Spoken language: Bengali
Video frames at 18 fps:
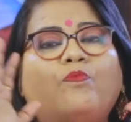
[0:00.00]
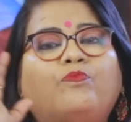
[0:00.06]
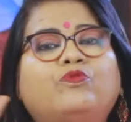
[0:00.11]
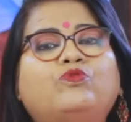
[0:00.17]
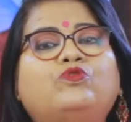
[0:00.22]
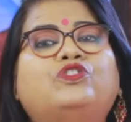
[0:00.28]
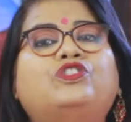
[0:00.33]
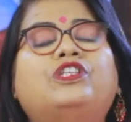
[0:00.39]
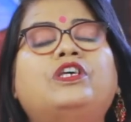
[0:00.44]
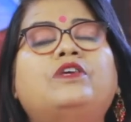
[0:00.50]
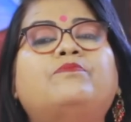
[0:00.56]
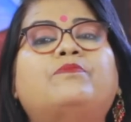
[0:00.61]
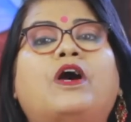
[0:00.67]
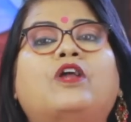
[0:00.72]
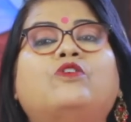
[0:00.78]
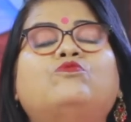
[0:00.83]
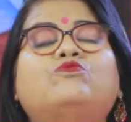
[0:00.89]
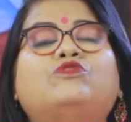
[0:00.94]
বুদ্ধি
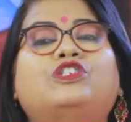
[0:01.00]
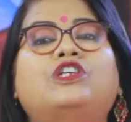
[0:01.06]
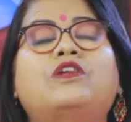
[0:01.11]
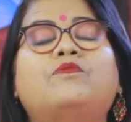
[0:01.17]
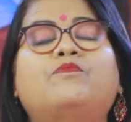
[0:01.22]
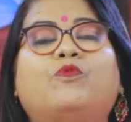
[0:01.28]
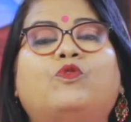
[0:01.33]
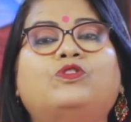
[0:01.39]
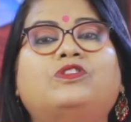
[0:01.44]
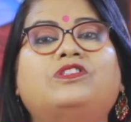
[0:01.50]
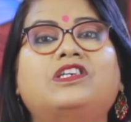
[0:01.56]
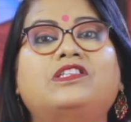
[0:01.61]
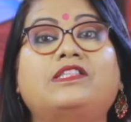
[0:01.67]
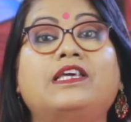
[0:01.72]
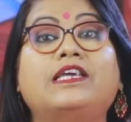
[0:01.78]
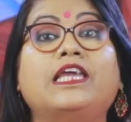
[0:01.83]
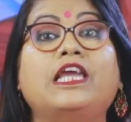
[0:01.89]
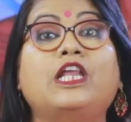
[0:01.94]
মানুষের মধ্যে
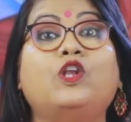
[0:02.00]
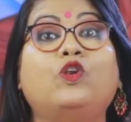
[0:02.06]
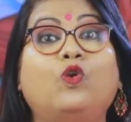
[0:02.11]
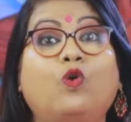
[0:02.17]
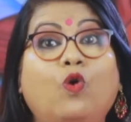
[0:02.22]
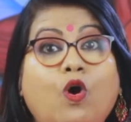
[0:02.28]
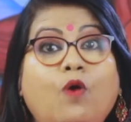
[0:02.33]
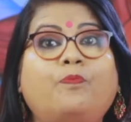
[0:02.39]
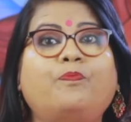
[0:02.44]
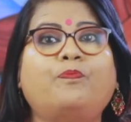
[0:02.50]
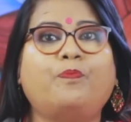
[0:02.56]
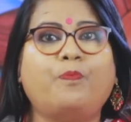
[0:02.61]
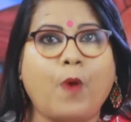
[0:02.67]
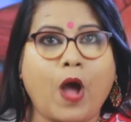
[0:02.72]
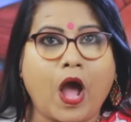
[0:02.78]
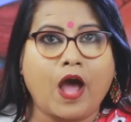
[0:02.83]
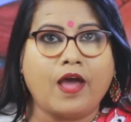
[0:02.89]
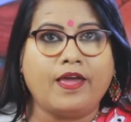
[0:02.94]
থেকে লোপ
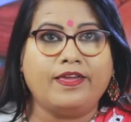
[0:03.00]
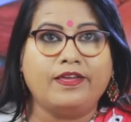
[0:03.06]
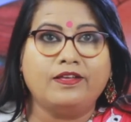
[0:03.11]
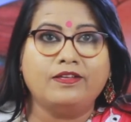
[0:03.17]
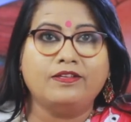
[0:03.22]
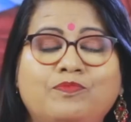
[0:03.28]
পায়